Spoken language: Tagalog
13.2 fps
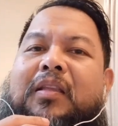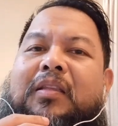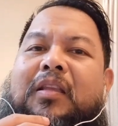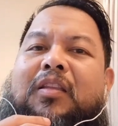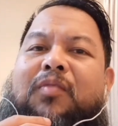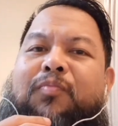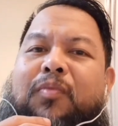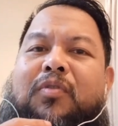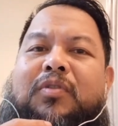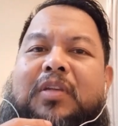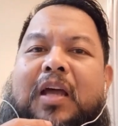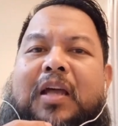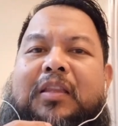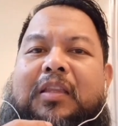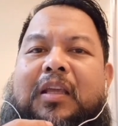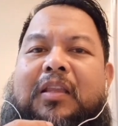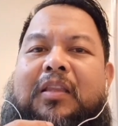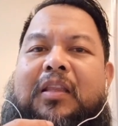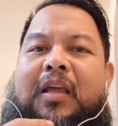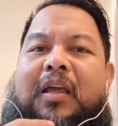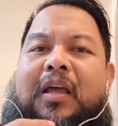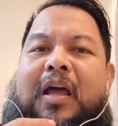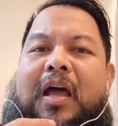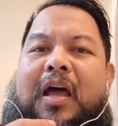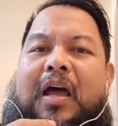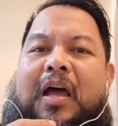Dito po sa atin,
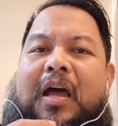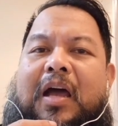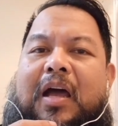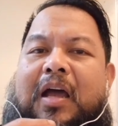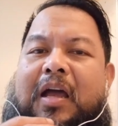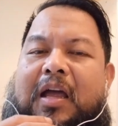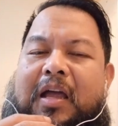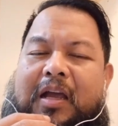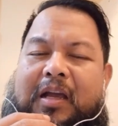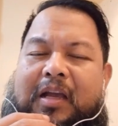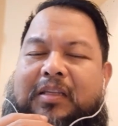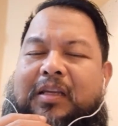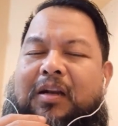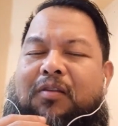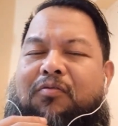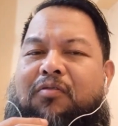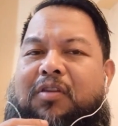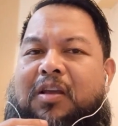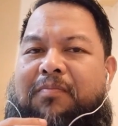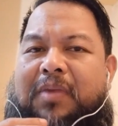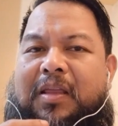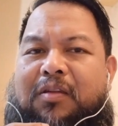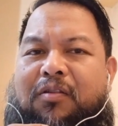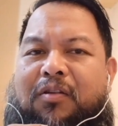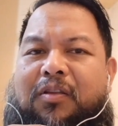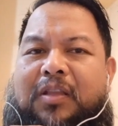ang kasalukuyang
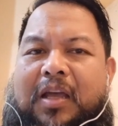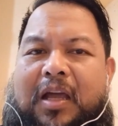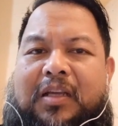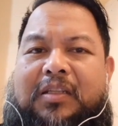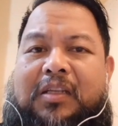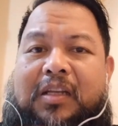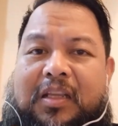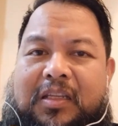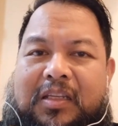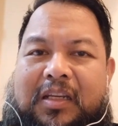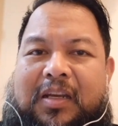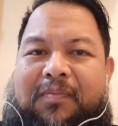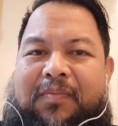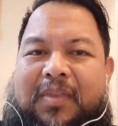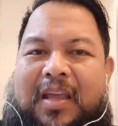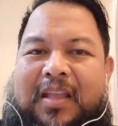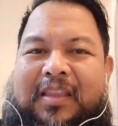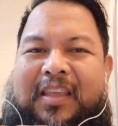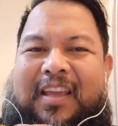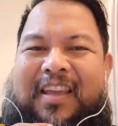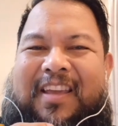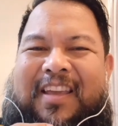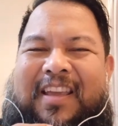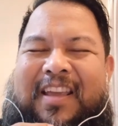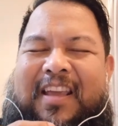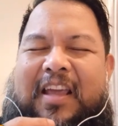panahon, ang sinisikap
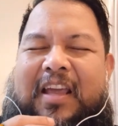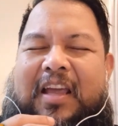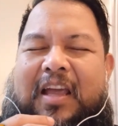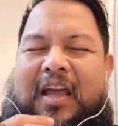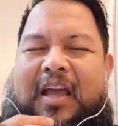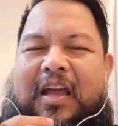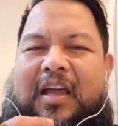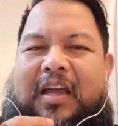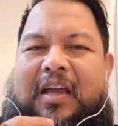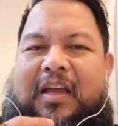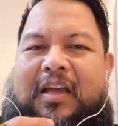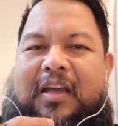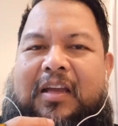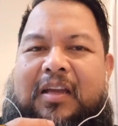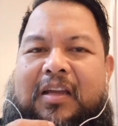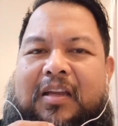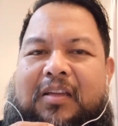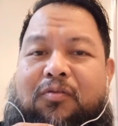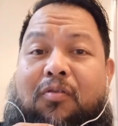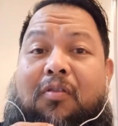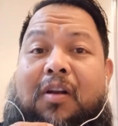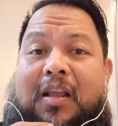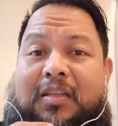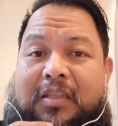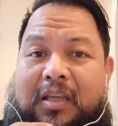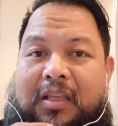nating uh,
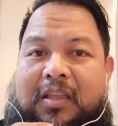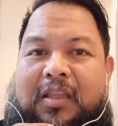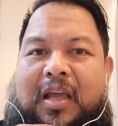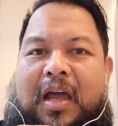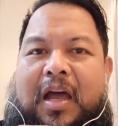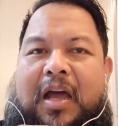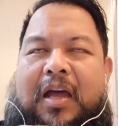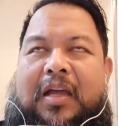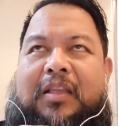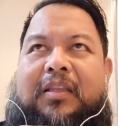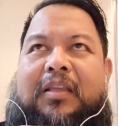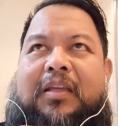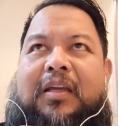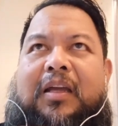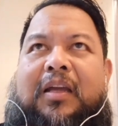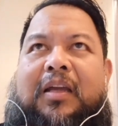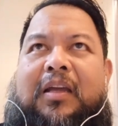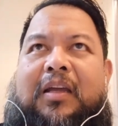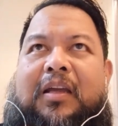tuklasin at uh,